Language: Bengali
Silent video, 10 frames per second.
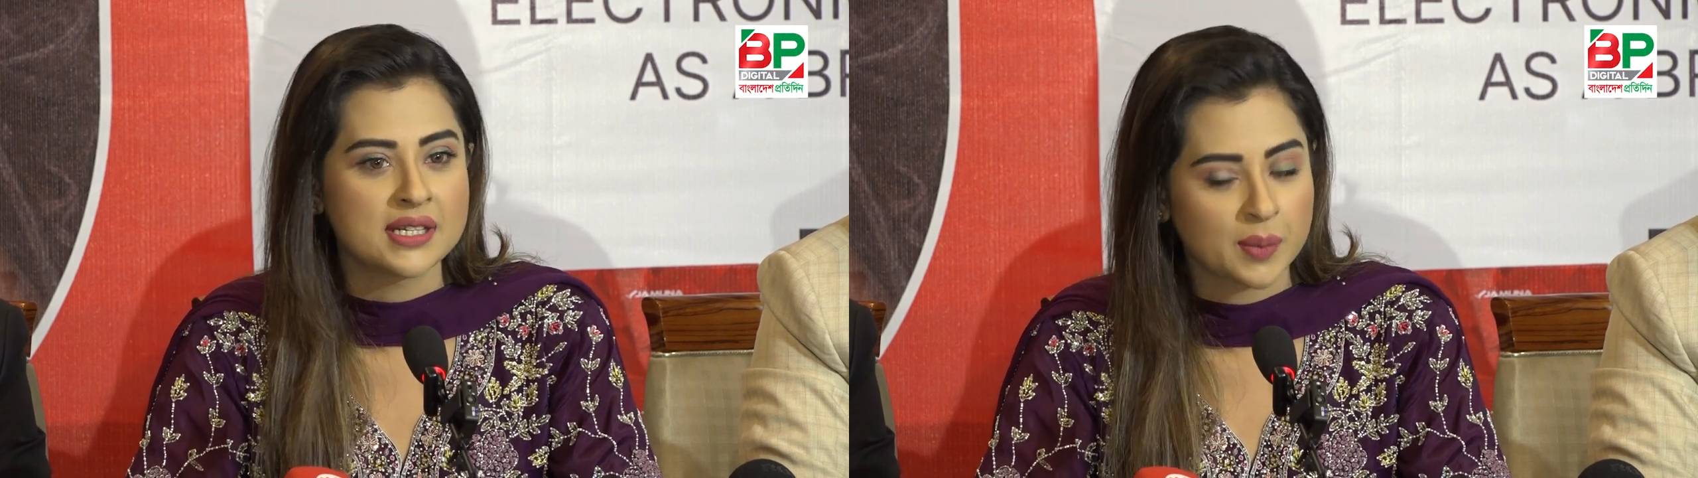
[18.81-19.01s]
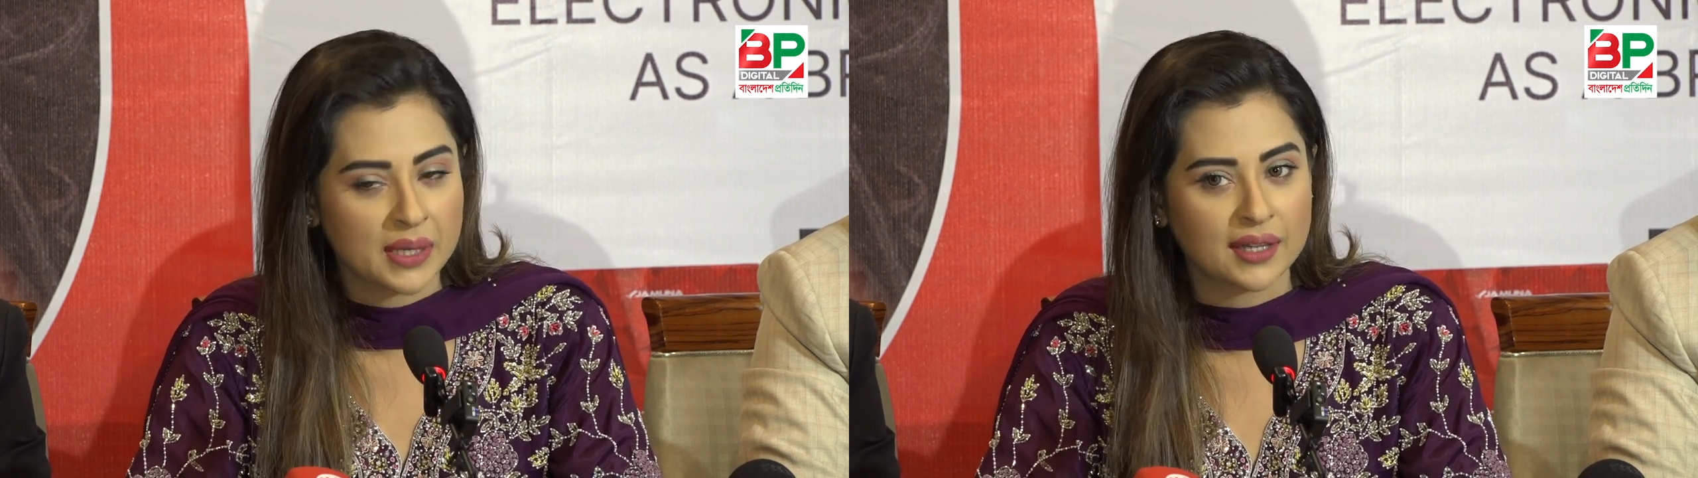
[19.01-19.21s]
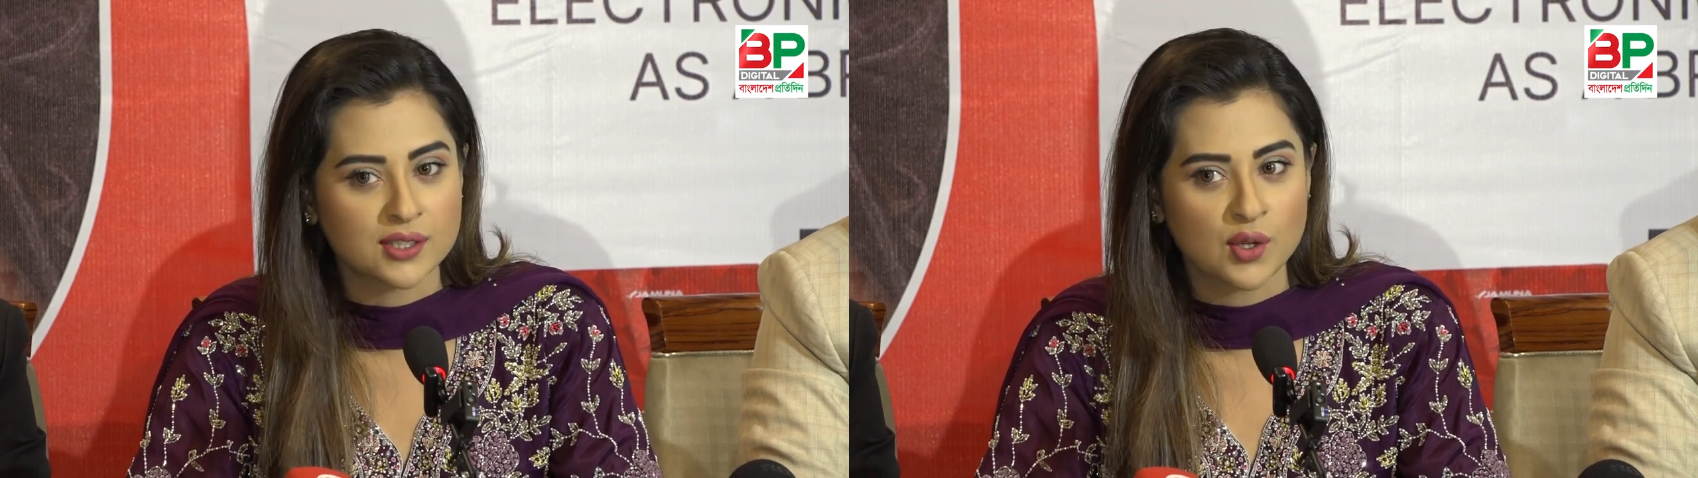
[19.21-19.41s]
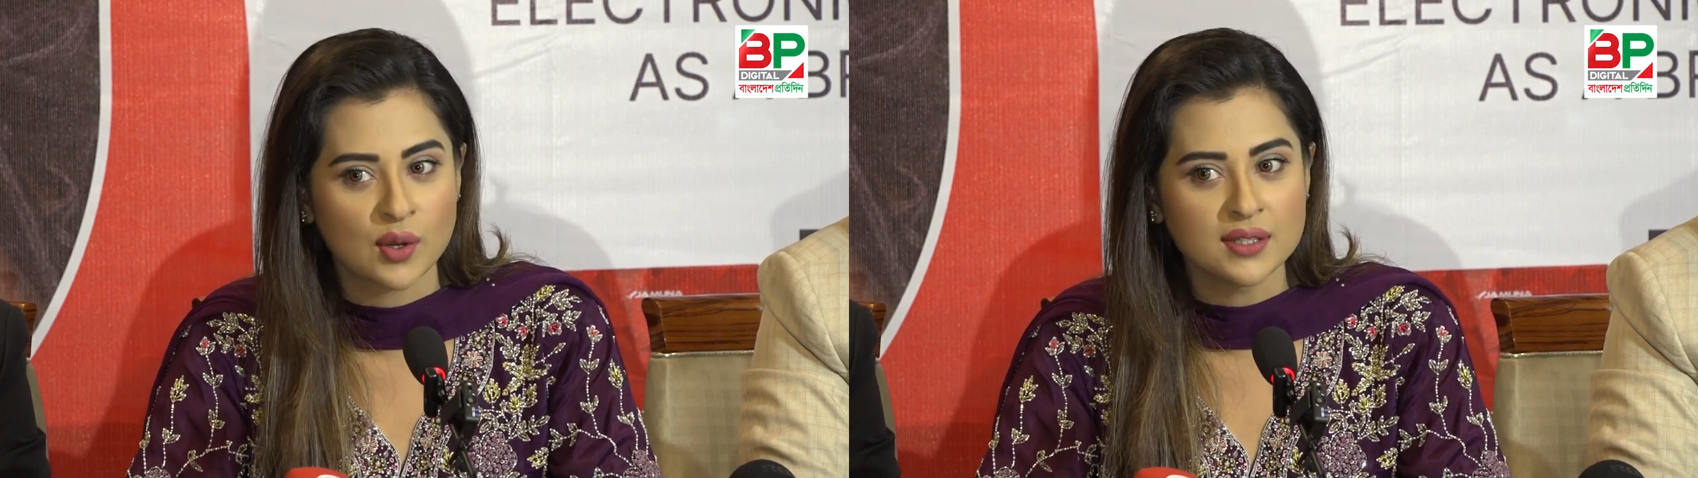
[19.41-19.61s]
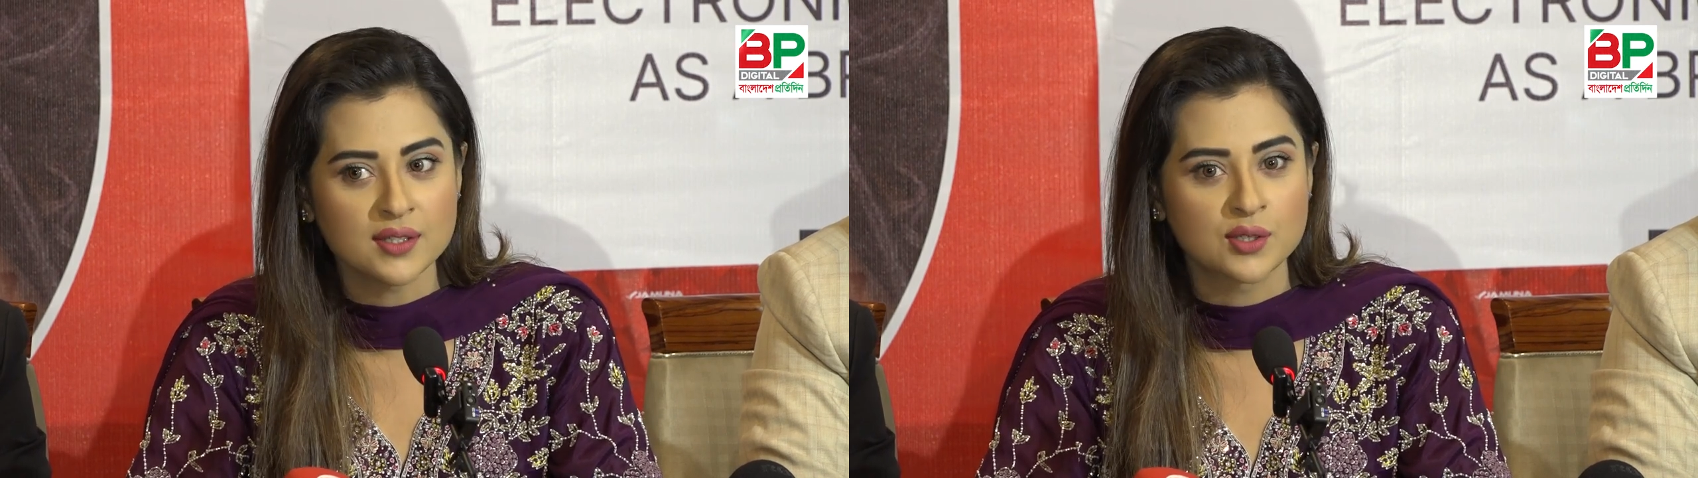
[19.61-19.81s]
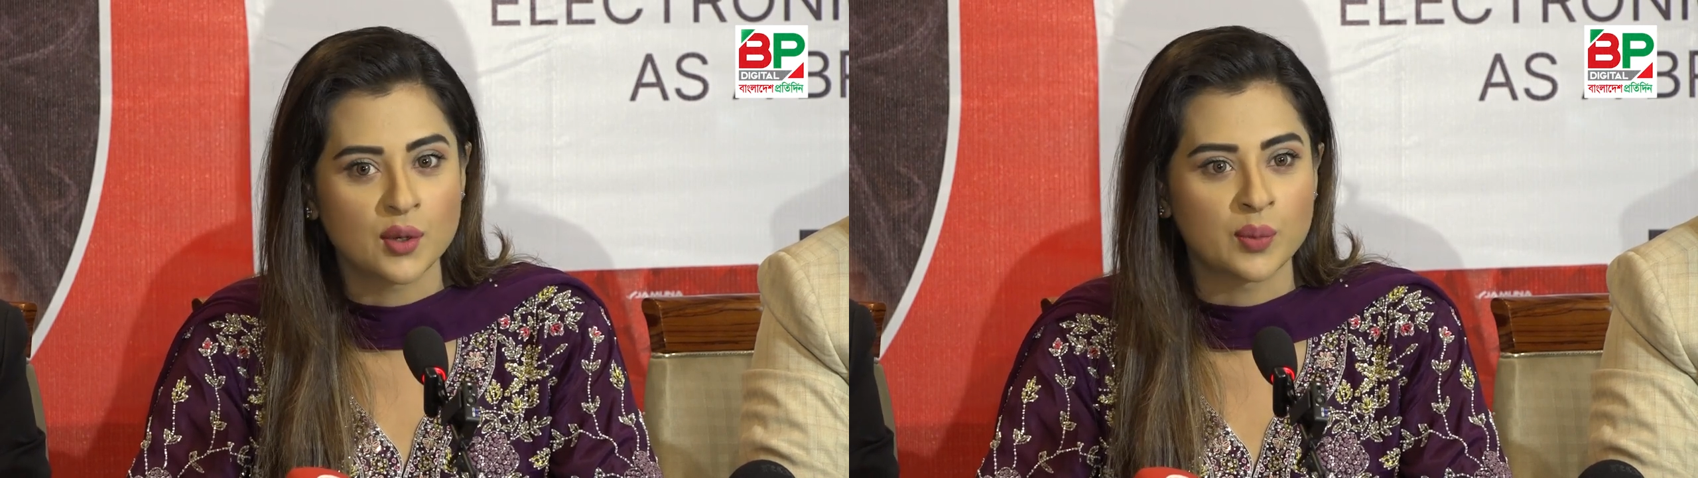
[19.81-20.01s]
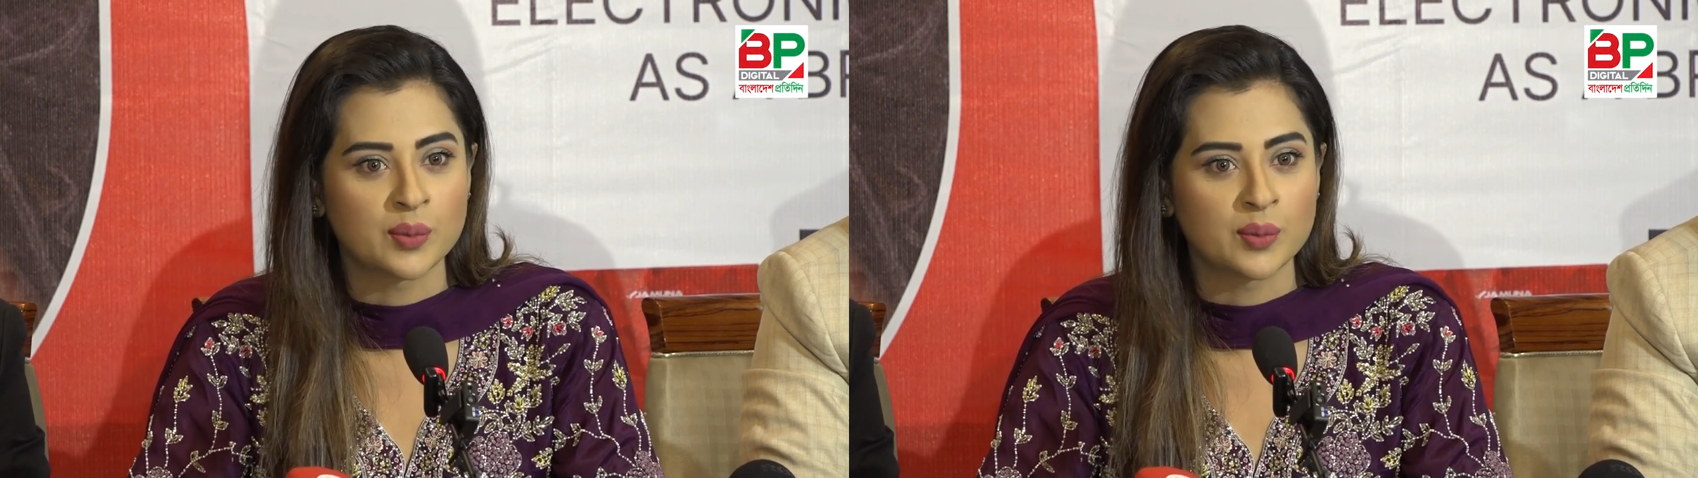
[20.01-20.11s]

হিসেবে কাজ করেন সো